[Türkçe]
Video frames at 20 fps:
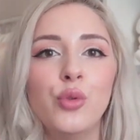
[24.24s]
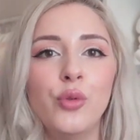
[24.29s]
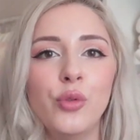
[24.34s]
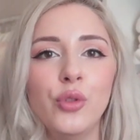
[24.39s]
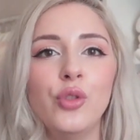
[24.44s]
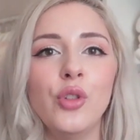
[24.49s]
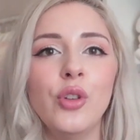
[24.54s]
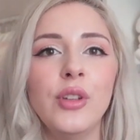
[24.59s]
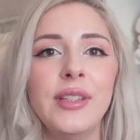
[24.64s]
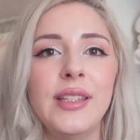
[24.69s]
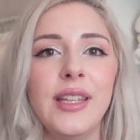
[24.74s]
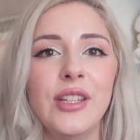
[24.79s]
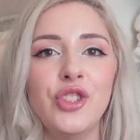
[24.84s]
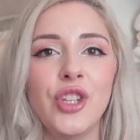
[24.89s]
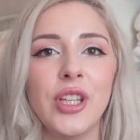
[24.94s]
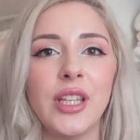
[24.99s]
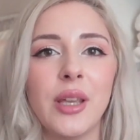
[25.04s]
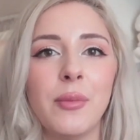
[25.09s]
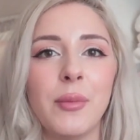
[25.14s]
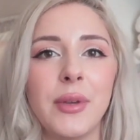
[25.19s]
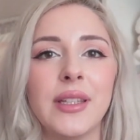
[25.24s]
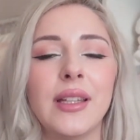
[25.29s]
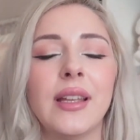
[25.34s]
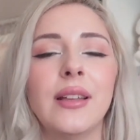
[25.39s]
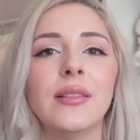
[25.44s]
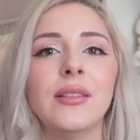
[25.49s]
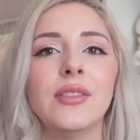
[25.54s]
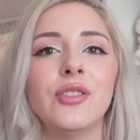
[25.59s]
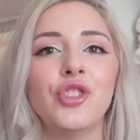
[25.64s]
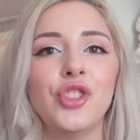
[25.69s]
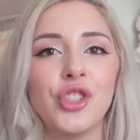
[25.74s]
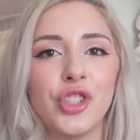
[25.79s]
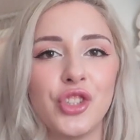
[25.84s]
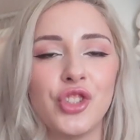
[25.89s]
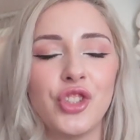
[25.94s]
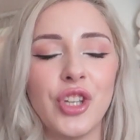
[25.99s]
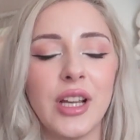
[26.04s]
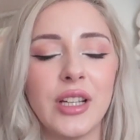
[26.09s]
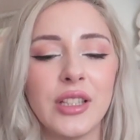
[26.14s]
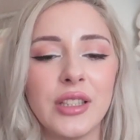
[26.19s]
Bu videoyu niye çekemeden
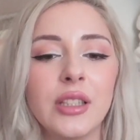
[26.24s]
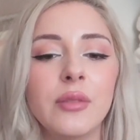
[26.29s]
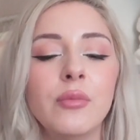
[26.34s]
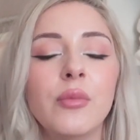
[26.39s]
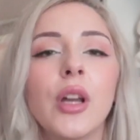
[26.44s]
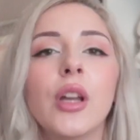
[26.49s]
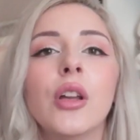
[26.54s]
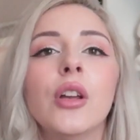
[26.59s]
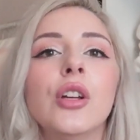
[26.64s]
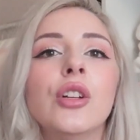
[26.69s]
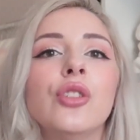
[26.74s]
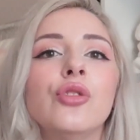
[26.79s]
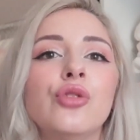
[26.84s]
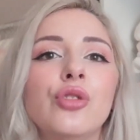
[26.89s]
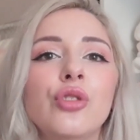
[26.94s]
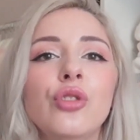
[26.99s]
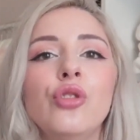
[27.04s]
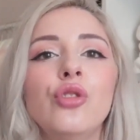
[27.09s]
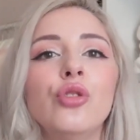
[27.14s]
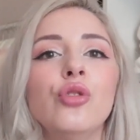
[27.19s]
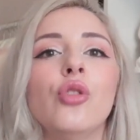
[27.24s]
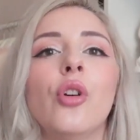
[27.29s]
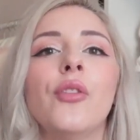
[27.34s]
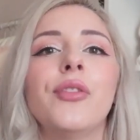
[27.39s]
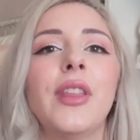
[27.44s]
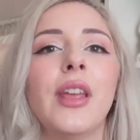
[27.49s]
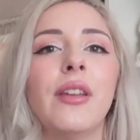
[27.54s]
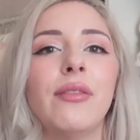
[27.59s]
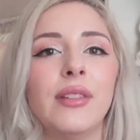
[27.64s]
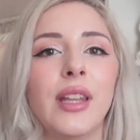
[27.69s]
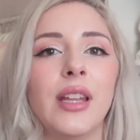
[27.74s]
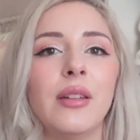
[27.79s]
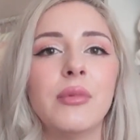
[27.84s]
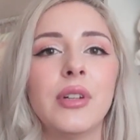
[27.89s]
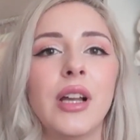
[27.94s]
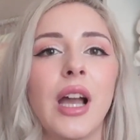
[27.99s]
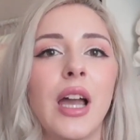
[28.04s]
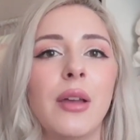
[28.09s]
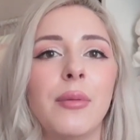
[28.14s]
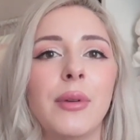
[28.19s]
çıkacaktım? Çünkü not defterimi
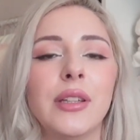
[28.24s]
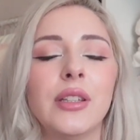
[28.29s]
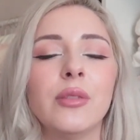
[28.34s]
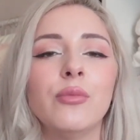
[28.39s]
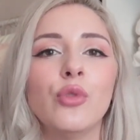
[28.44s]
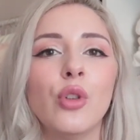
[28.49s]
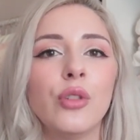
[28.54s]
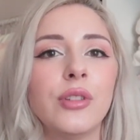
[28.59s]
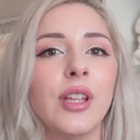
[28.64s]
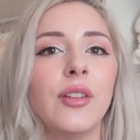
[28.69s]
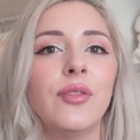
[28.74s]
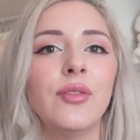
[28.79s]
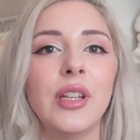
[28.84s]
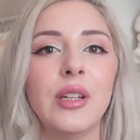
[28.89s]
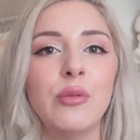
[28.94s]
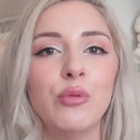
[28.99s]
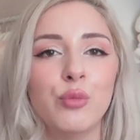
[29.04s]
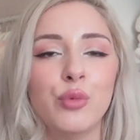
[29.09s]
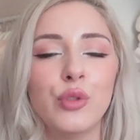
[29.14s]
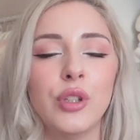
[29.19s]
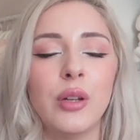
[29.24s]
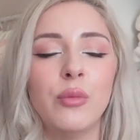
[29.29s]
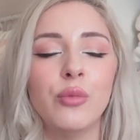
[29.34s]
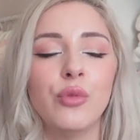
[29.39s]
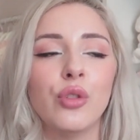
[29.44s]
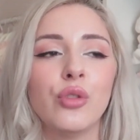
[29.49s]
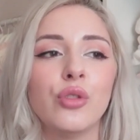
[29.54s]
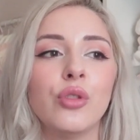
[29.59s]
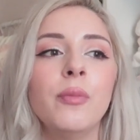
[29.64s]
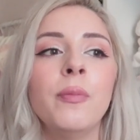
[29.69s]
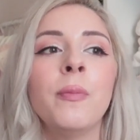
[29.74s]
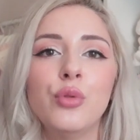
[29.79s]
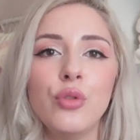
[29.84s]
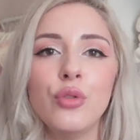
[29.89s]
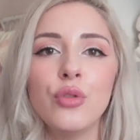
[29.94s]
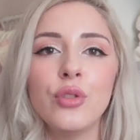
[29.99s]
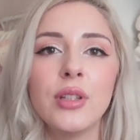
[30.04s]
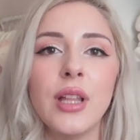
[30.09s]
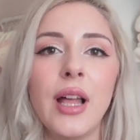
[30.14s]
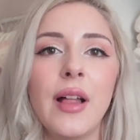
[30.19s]
kaybettim. Not defterimi bulamıyordum. Bu
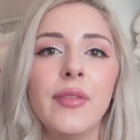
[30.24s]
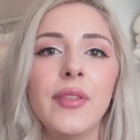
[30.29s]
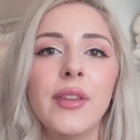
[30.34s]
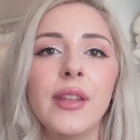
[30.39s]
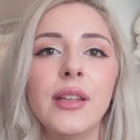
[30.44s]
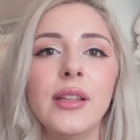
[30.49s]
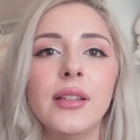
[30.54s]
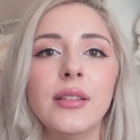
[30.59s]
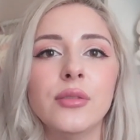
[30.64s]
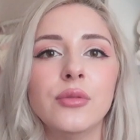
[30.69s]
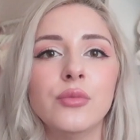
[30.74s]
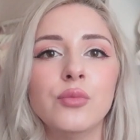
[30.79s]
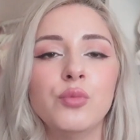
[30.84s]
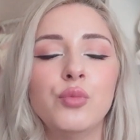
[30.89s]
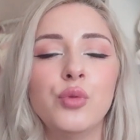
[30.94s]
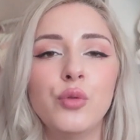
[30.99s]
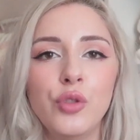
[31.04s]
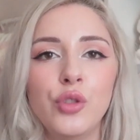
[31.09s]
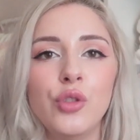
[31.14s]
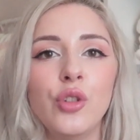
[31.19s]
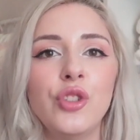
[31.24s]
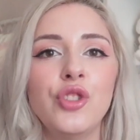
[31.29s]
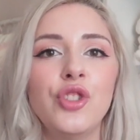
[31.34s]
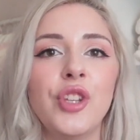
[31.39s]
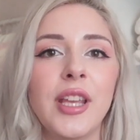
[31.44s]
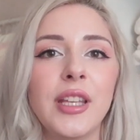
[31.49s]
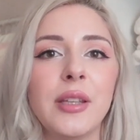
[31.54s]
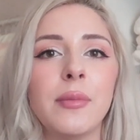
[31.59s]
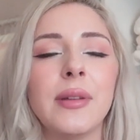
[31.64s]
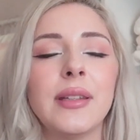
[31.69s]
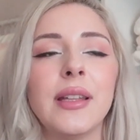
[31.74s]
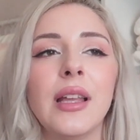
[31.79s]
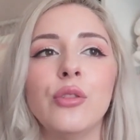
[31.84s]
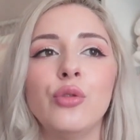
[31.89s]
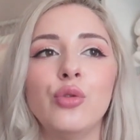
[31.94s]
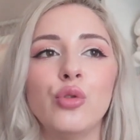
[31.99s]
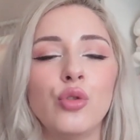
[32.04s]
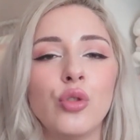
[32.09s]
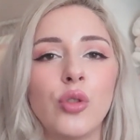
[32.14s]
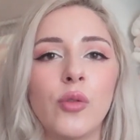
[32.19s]
yüzden de bu videoyu
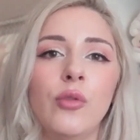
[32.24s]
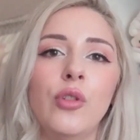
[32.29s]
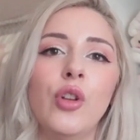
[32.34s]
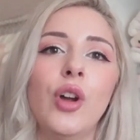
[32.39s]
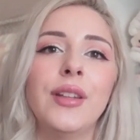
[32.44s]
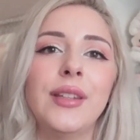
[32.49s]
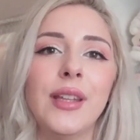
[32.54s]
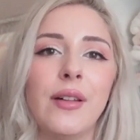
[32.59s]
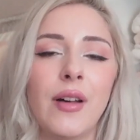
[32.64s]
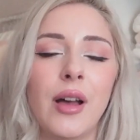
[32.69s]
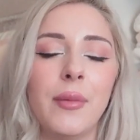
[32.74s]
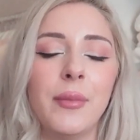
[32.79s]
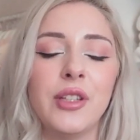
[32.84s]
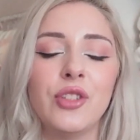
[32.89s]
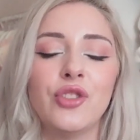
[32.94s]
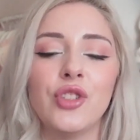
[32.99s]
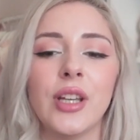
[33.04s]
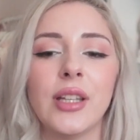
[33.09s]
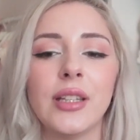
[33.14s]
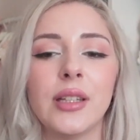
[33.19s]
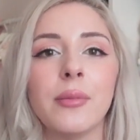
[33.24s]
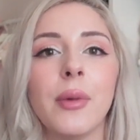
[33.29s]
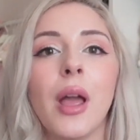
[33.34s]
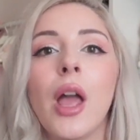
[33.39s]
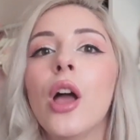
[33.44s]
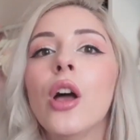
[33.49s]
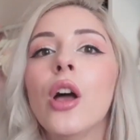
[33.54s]
çekmeden günlük vloga devam edecektim.